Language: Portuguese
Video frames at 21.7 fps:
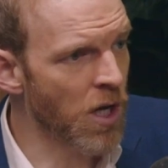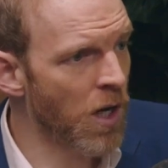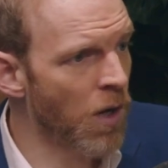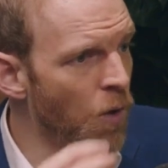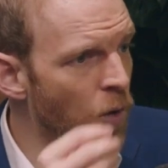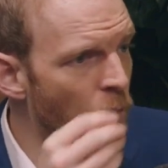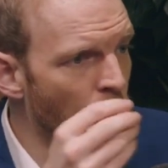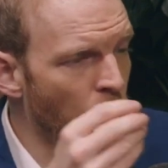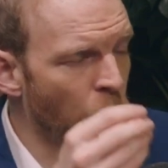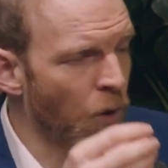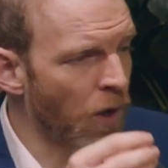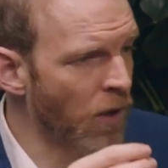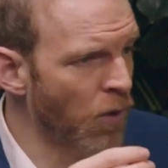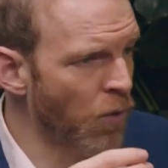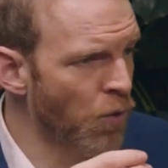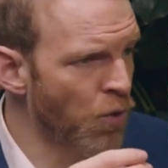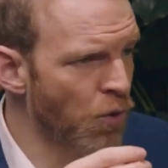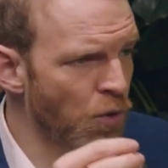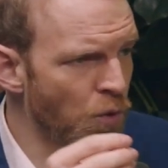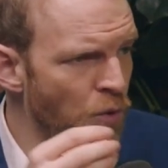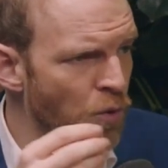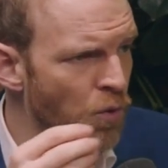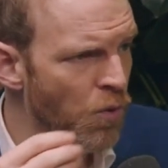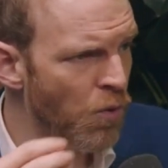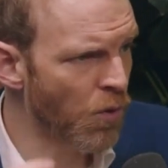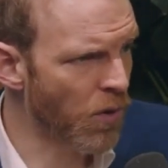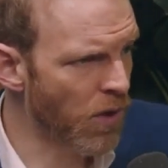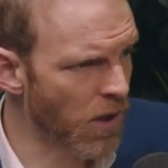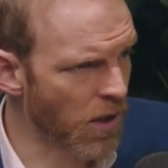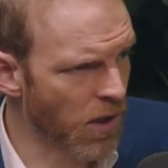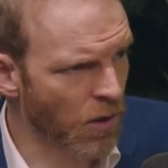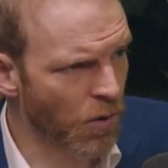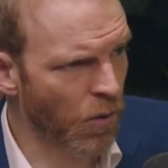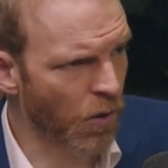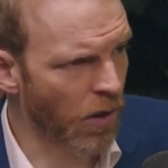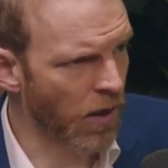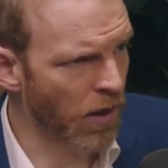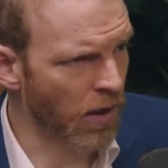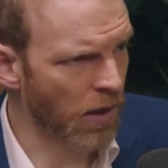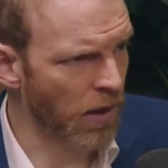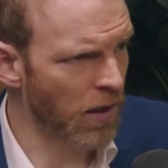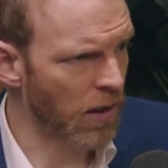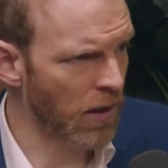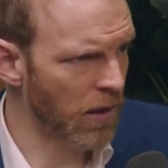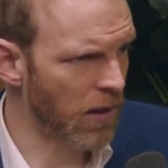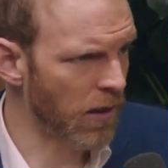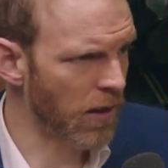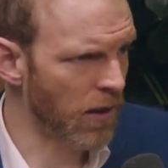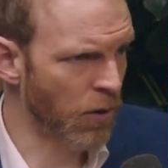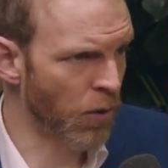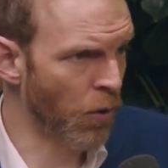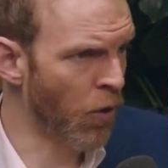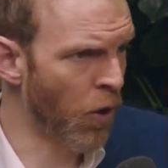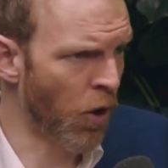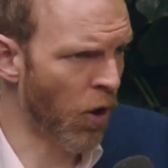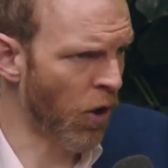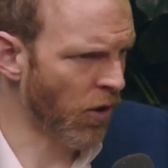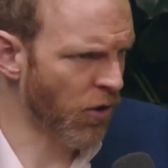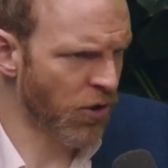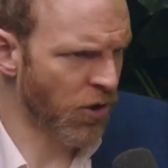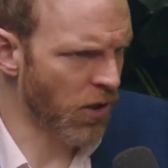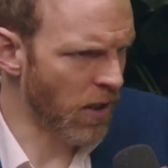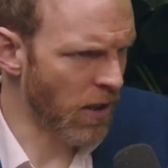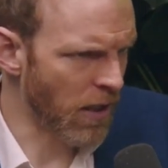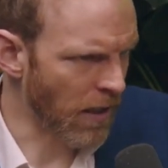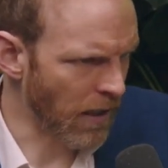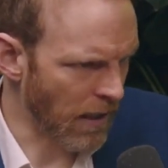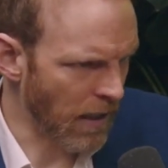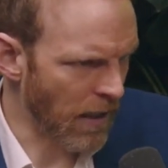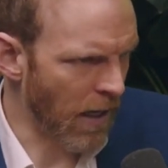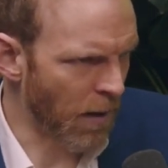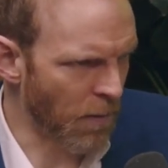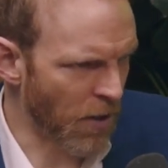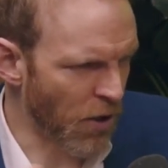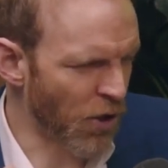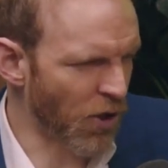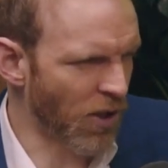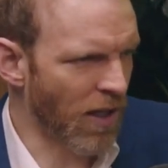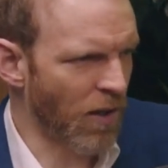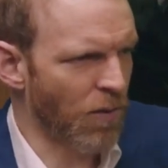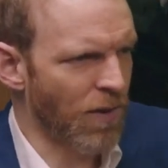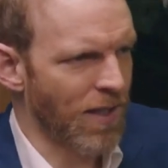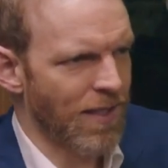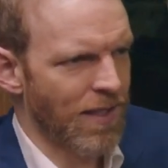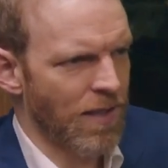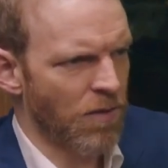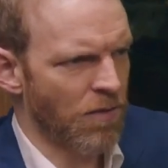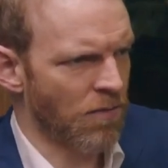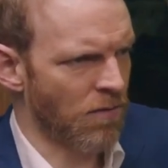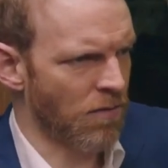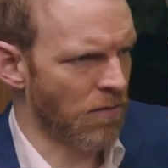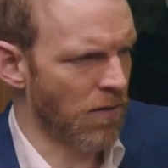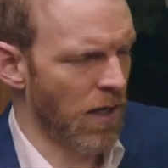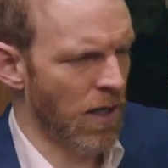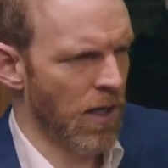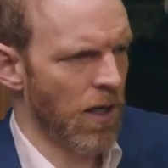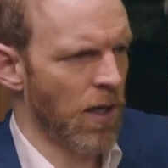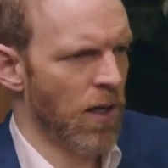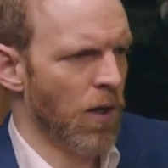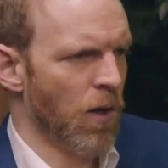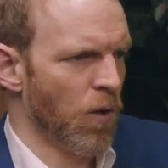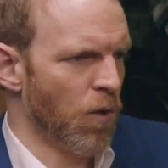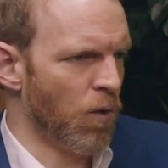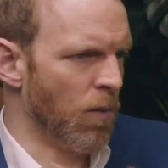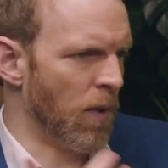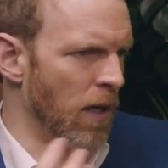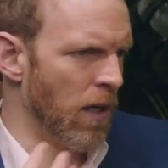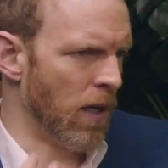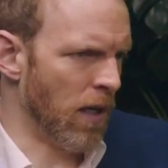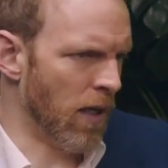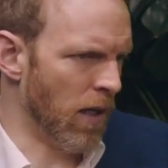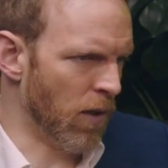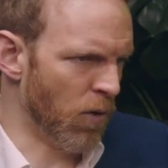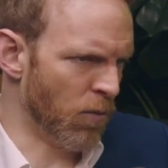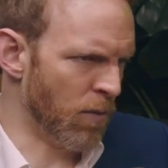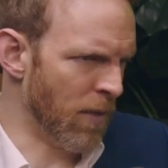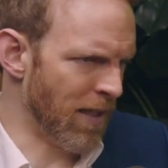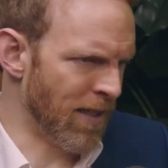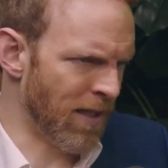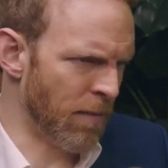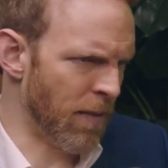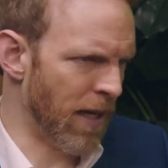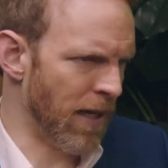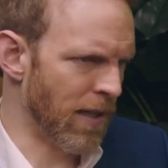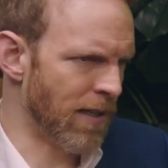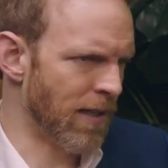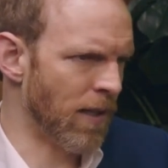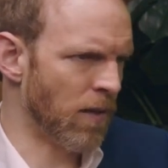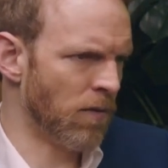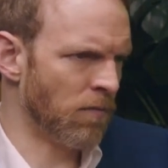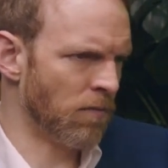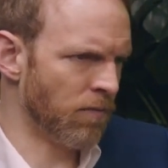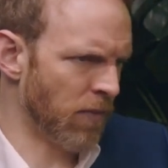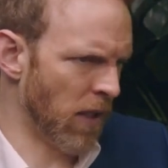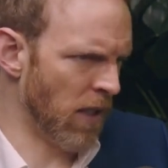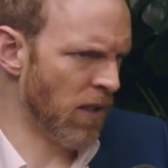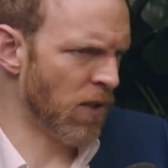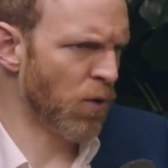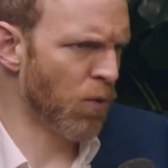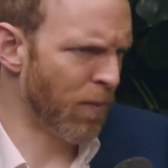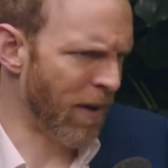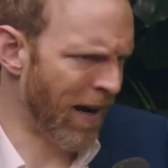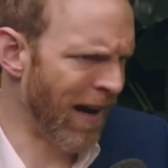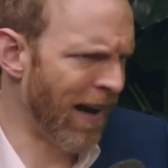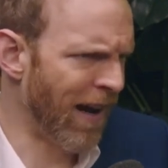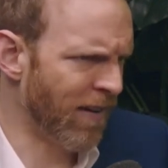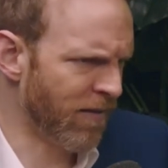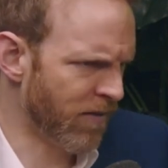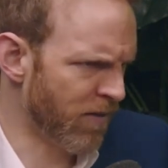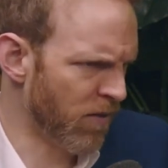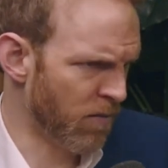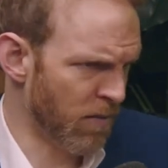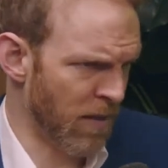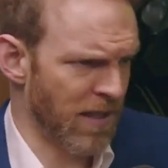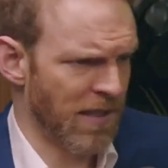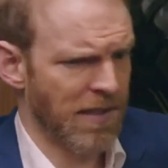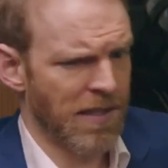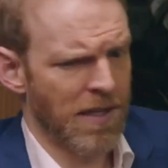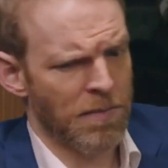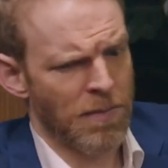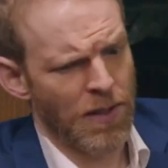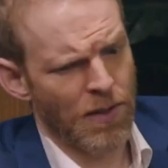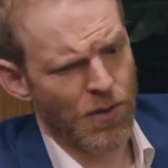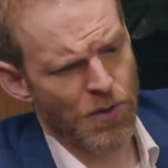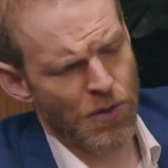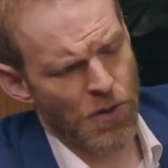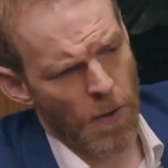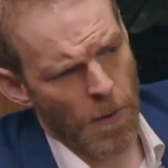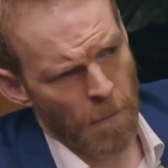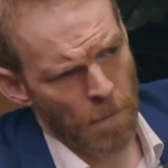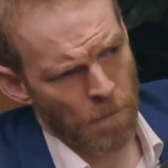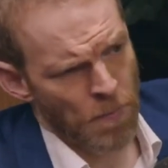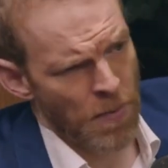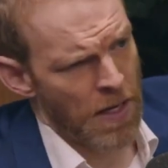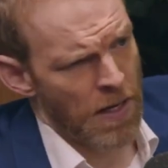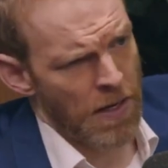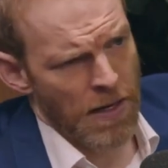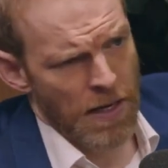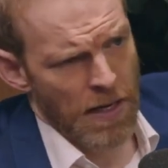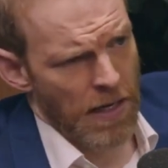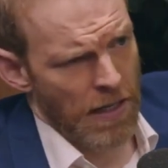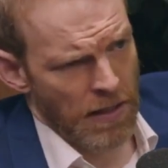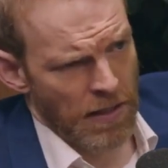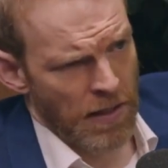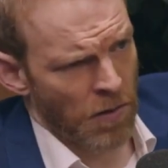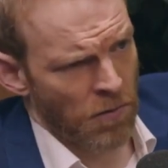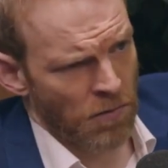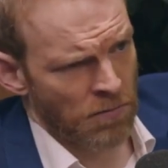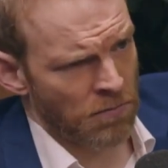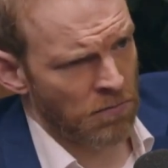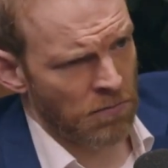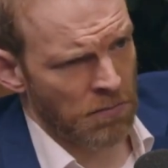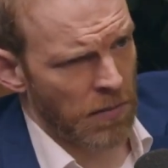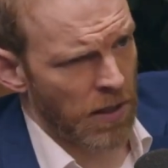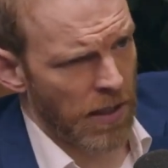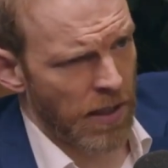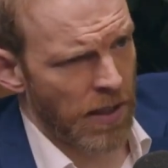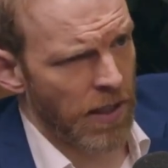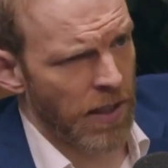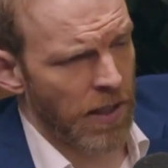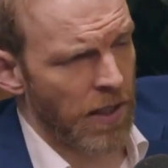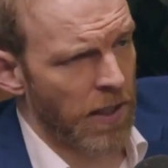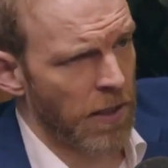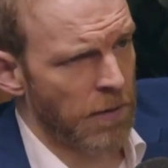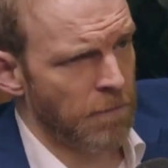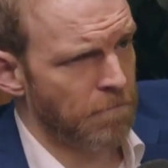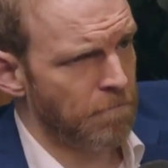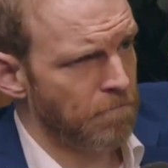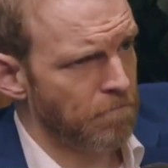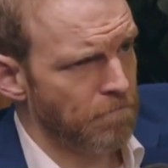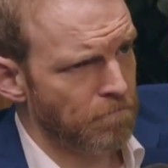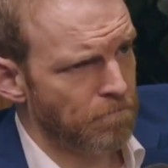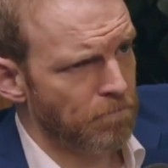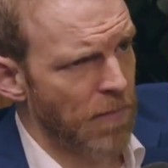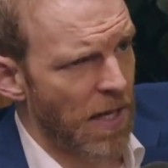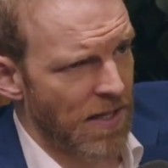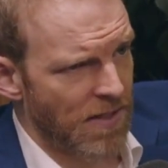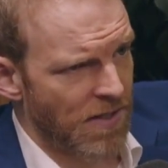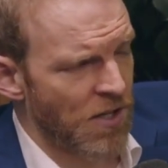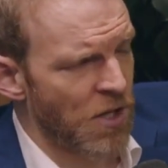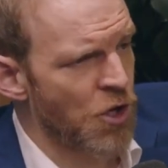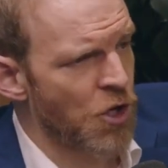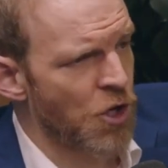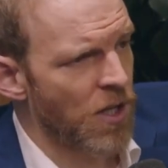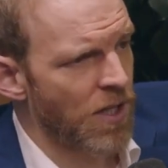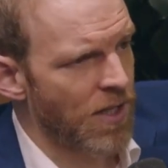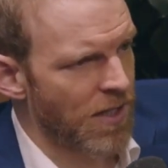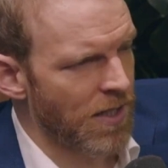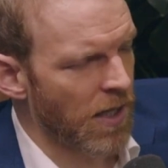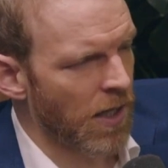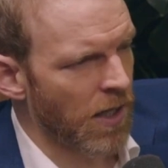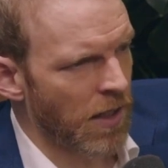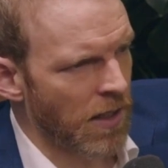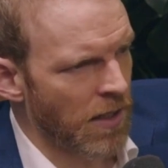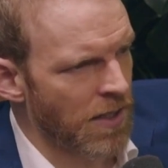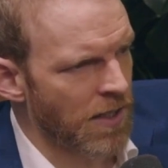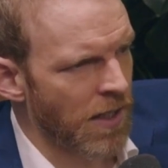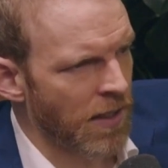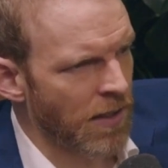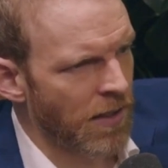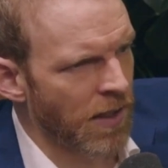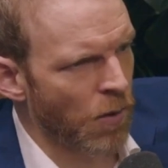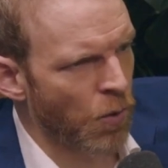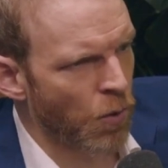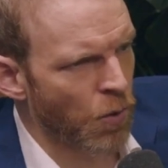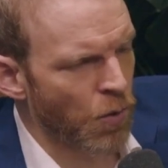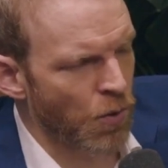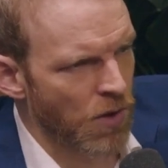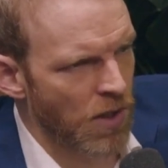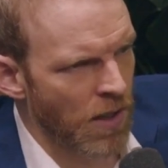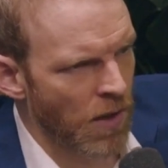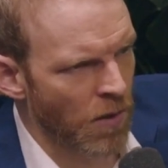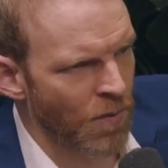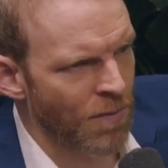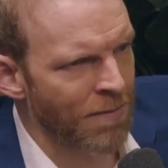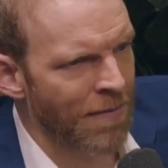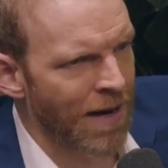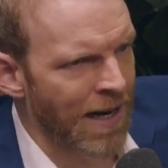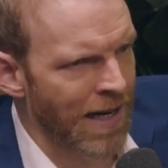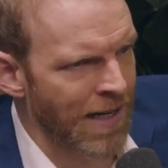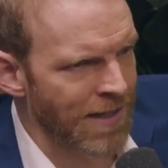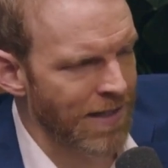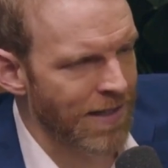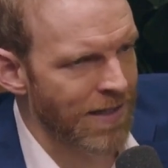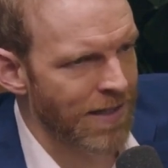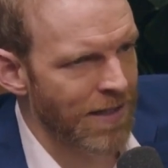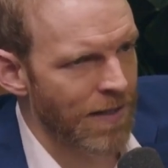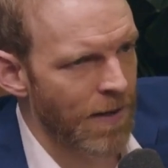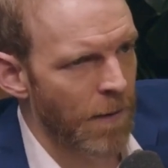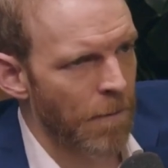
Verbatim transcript: ou Coreia do Sul e Coreia é, do Norte, né? Que realmente tem assim um, uma, uma separação insuperável, basicamente. Então, é, existe essa, essa interlocução, mas